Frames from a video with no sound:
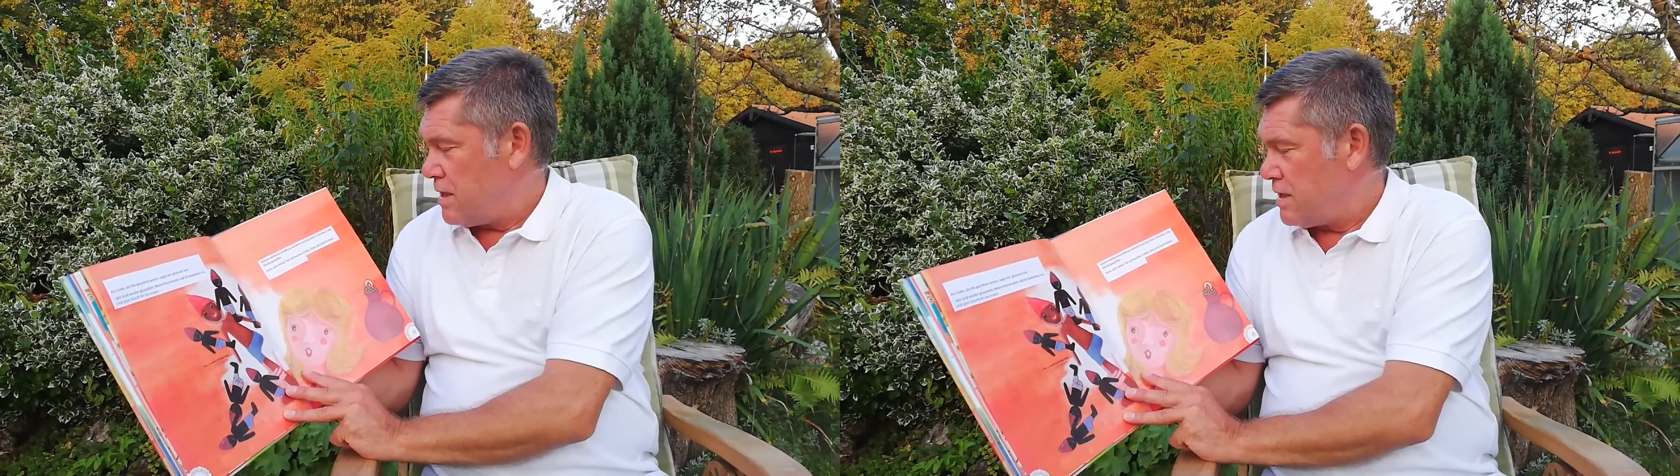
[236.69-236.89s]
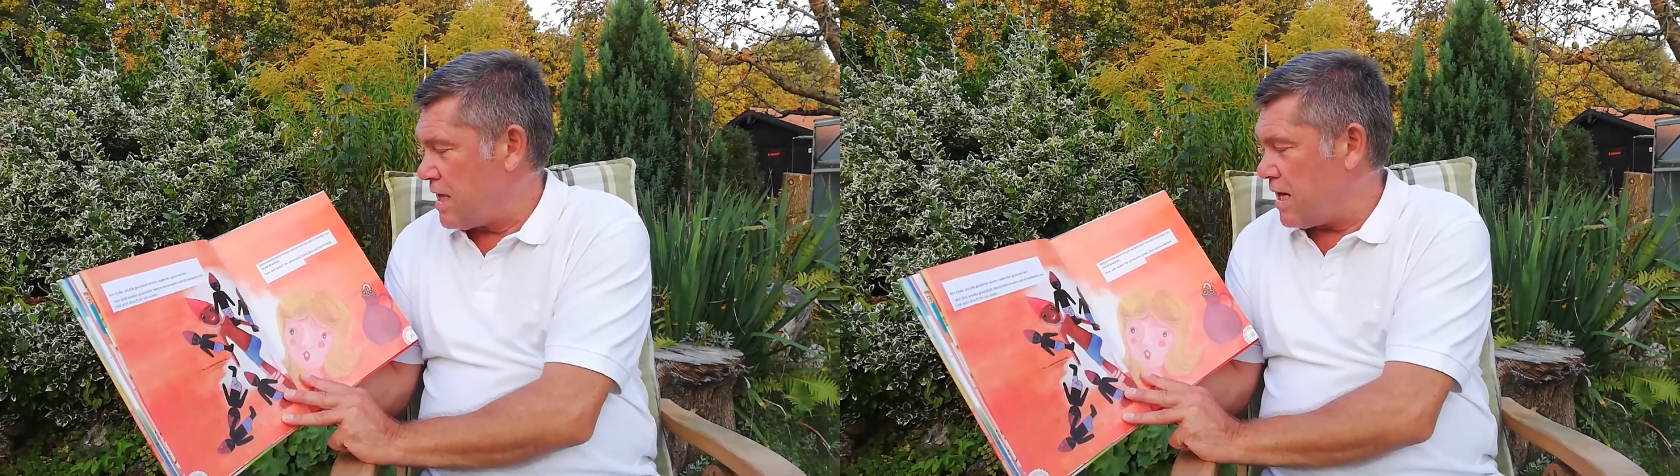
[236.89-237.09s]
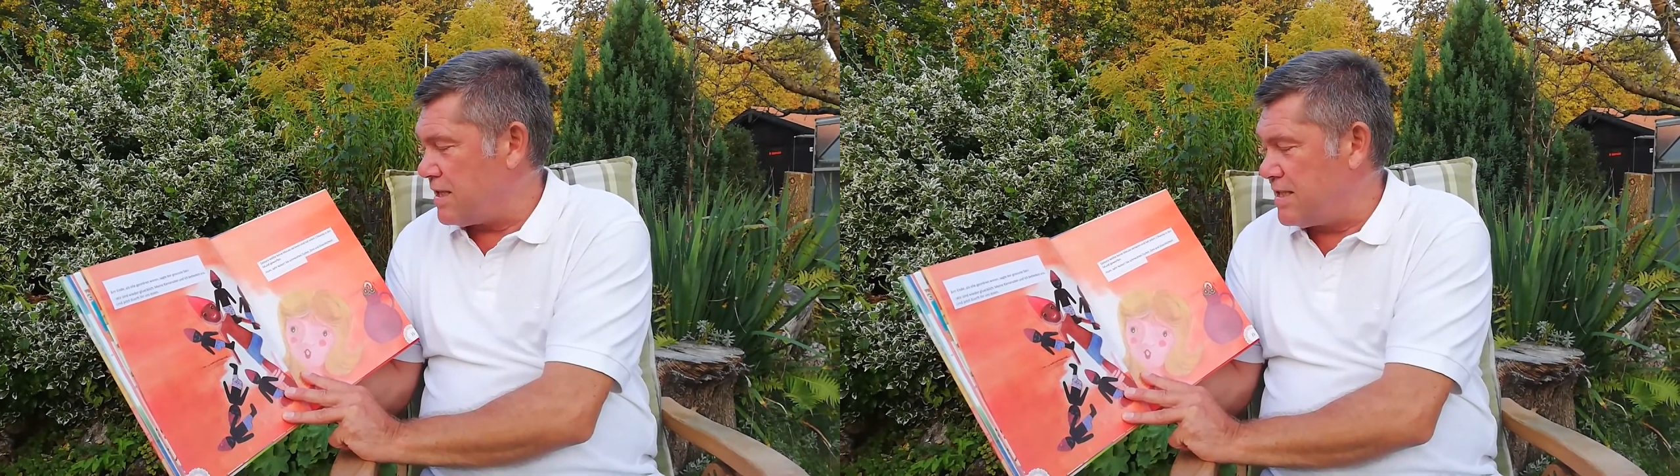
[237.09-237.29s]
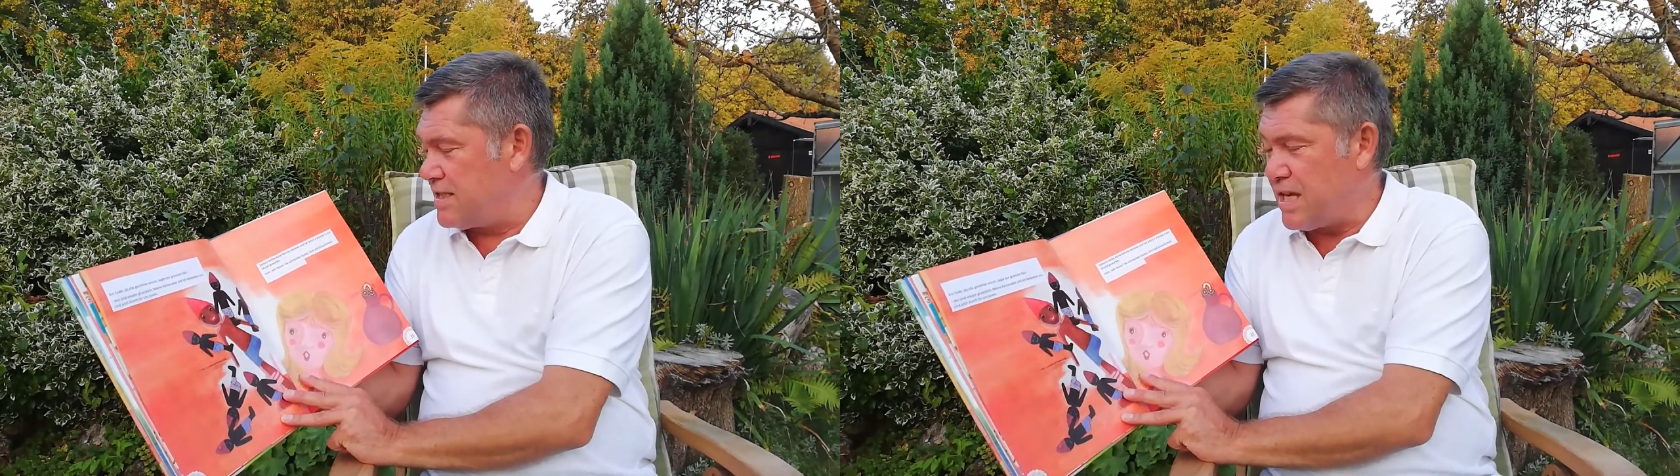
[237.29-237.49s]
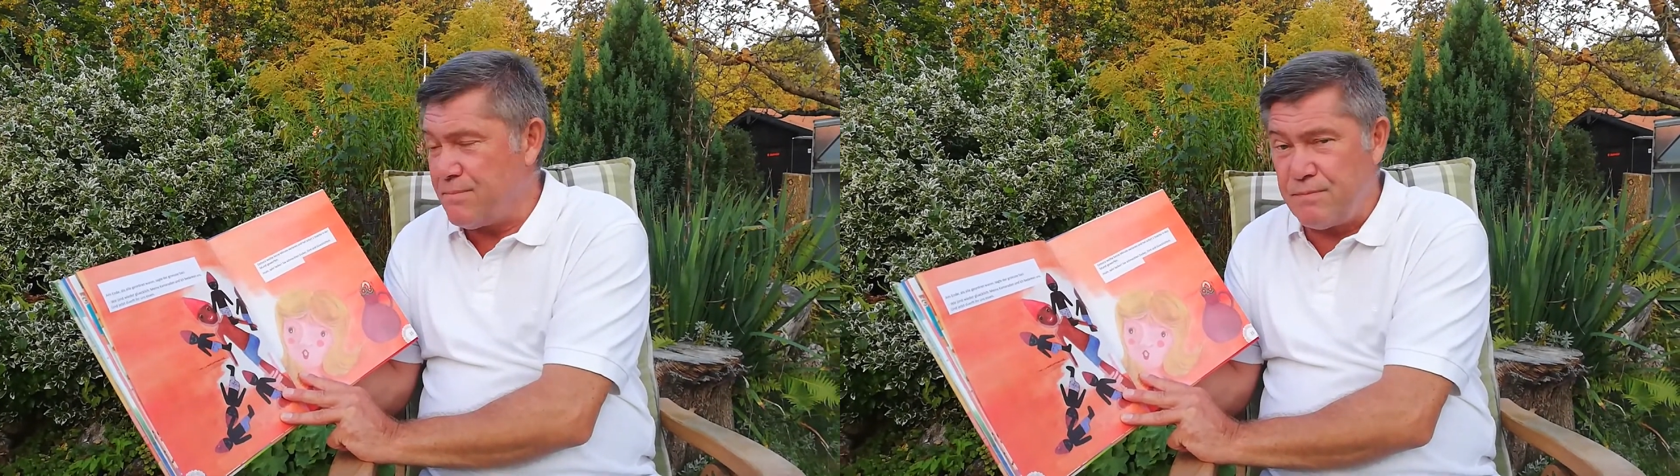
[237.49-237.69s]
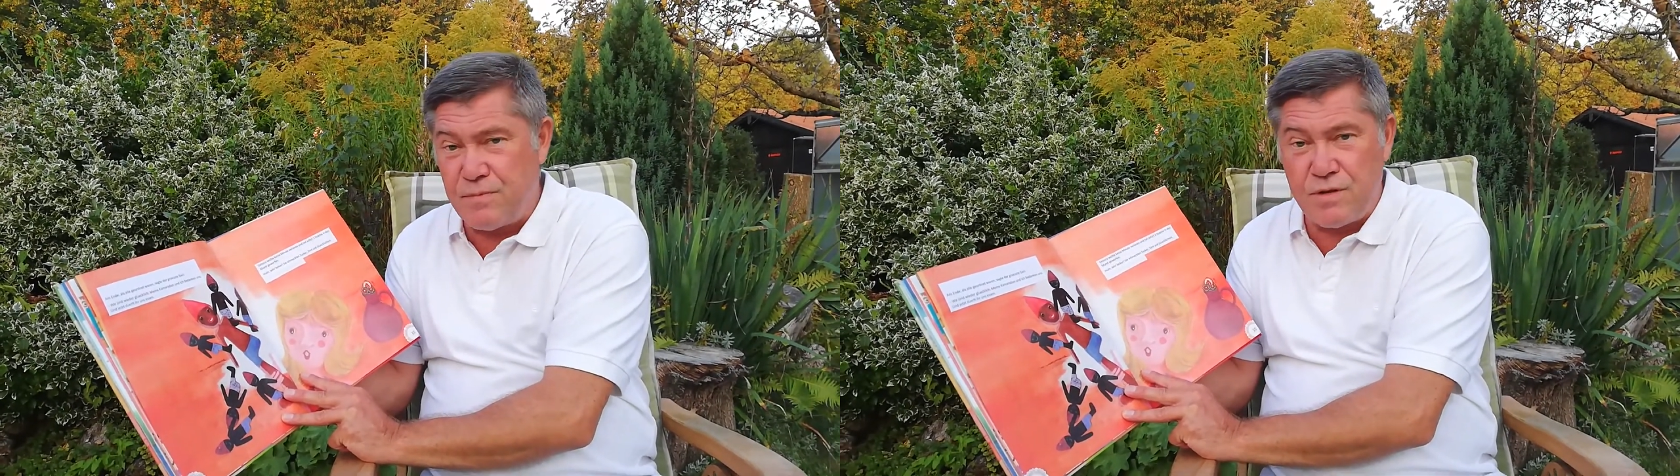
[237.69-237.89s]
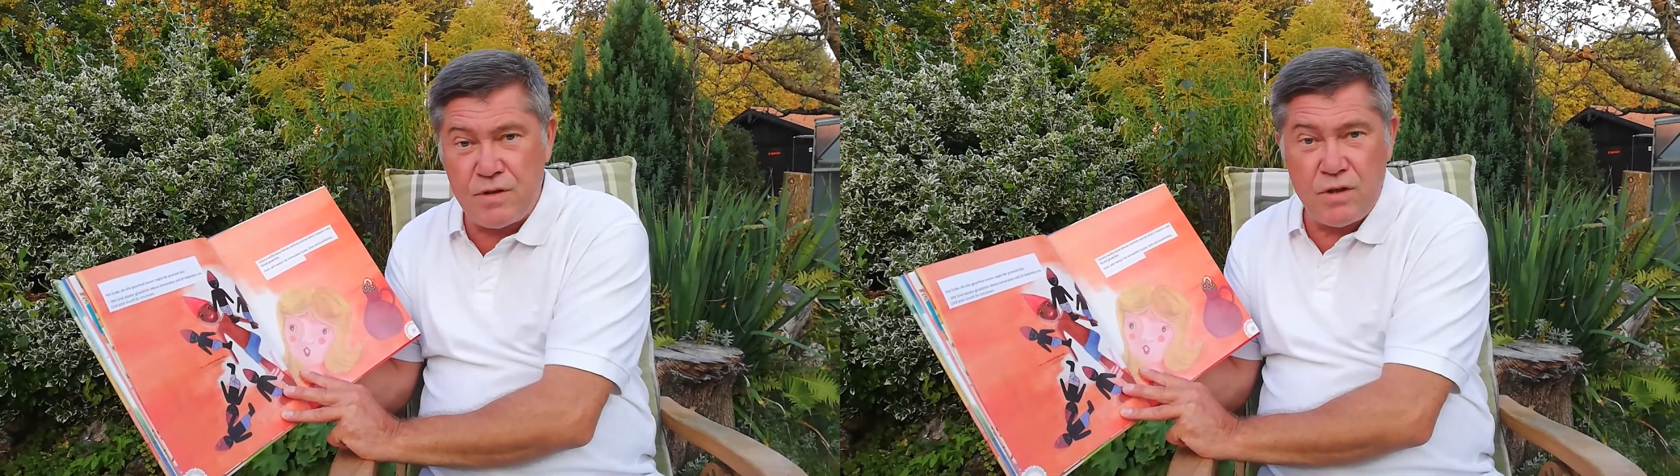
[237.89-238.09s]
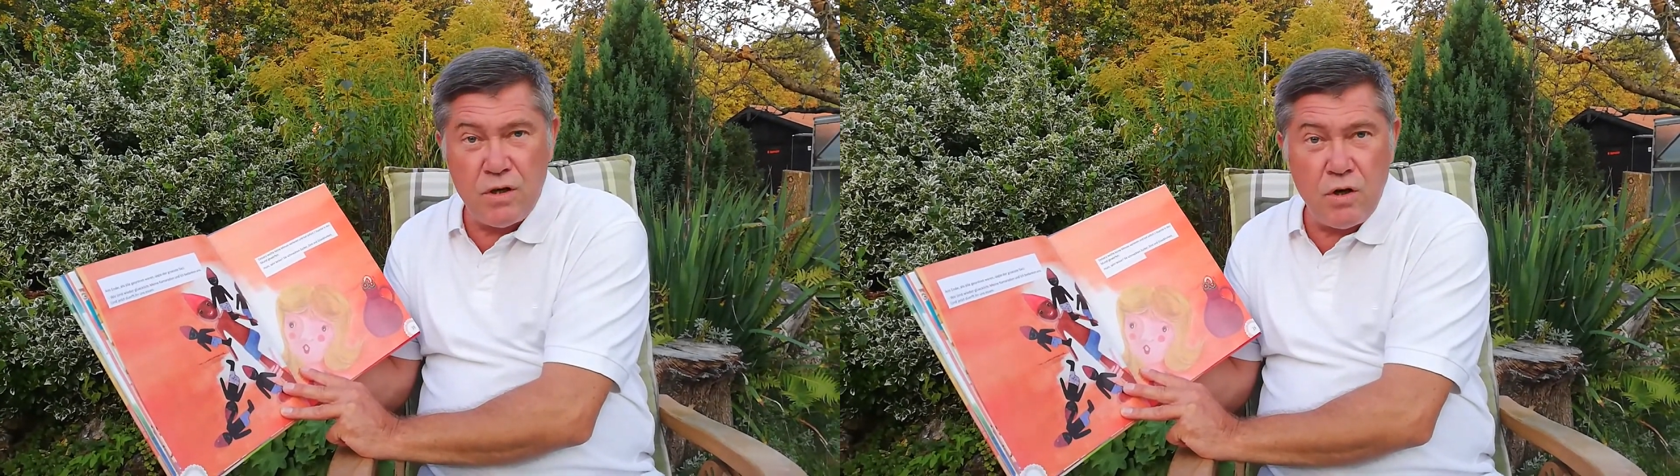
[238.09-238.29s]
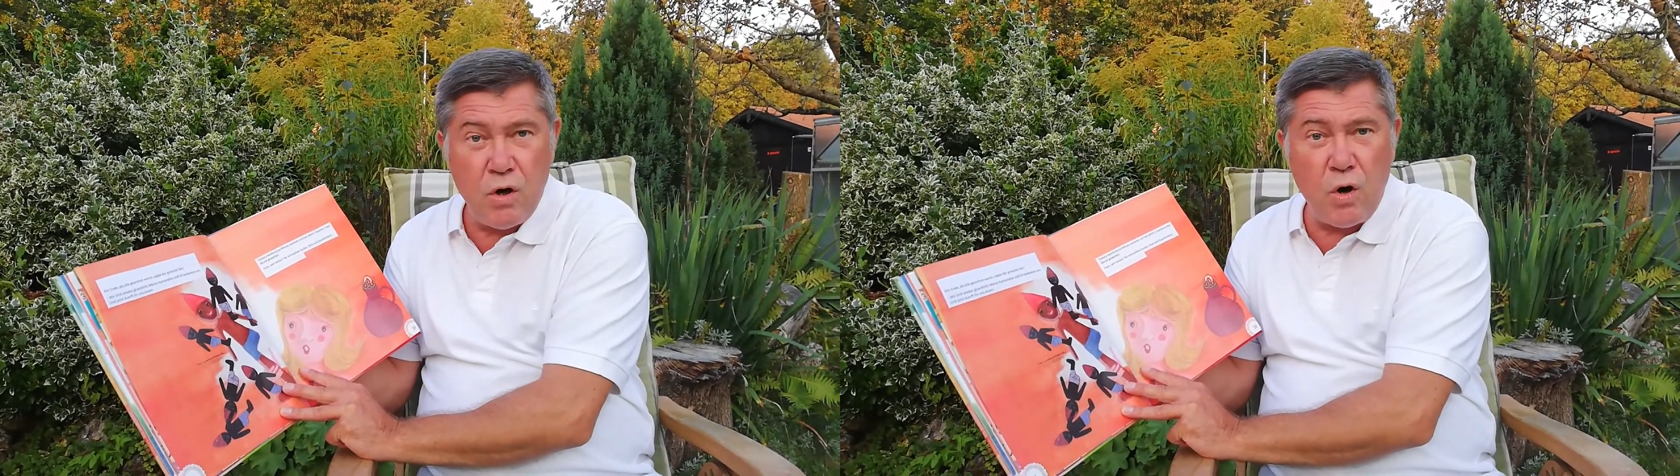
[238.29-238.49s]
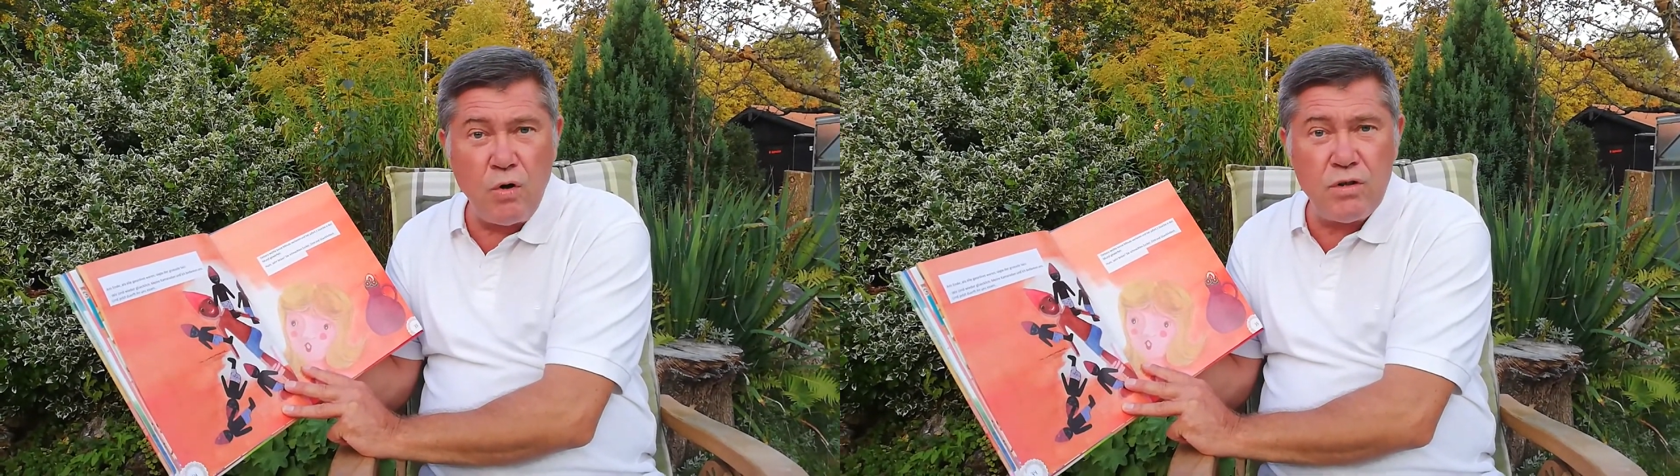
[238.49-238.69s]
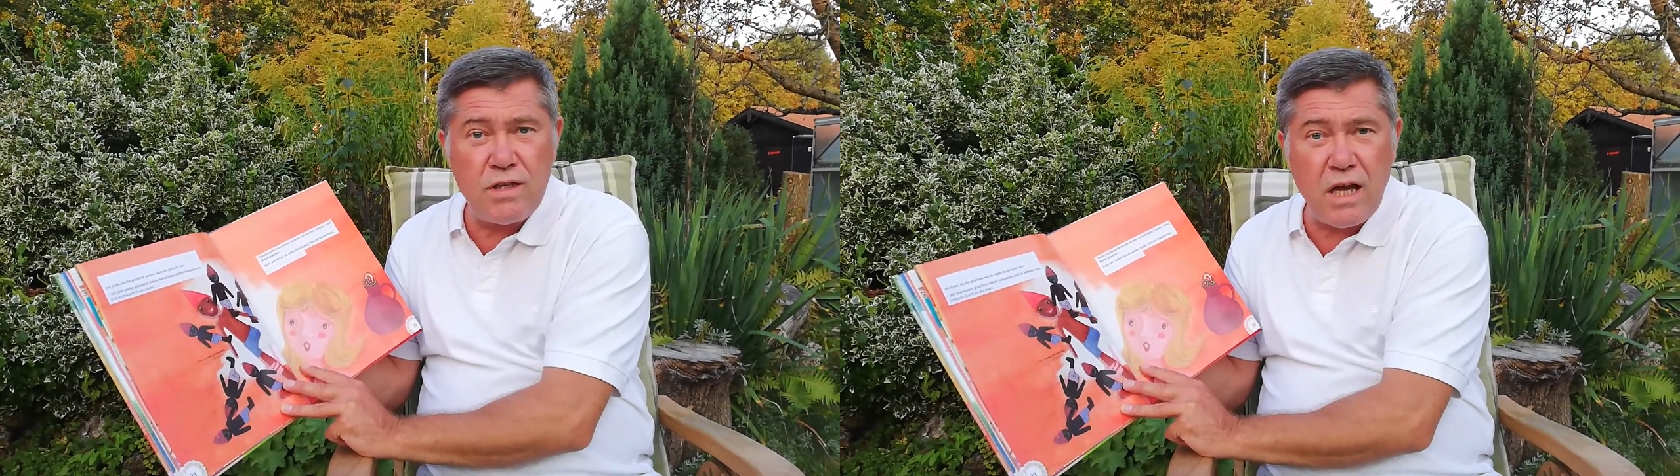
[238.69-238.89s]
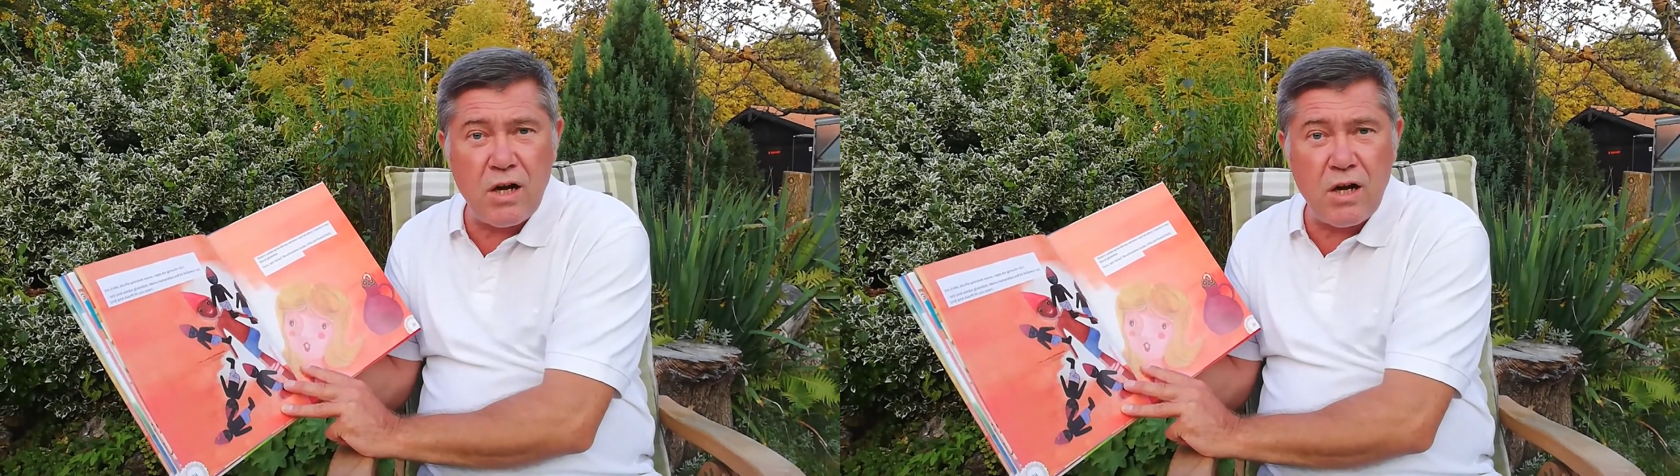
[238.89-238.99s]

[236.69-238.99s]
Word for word: nach Zimt und nach